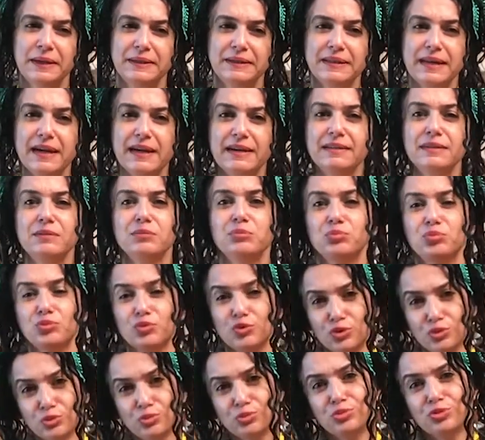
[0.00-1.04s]
Yani
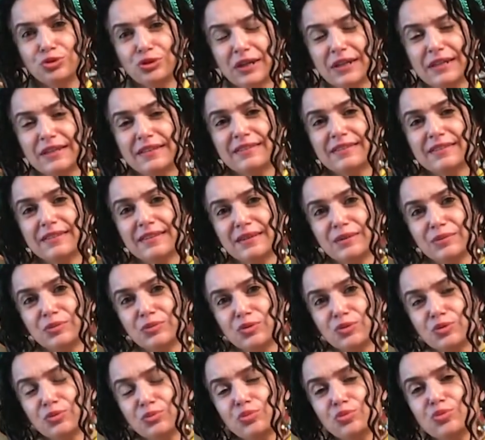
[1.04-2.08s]
tüm bu kaliteyi,
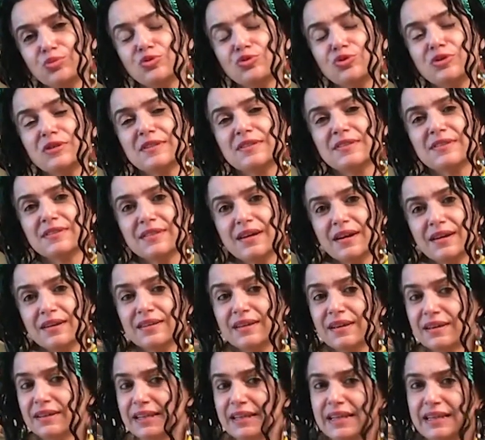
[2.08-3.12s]
tüm bunu
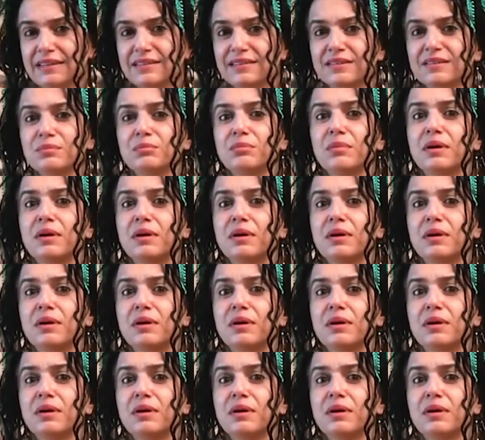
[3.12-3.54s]
isterken eğitim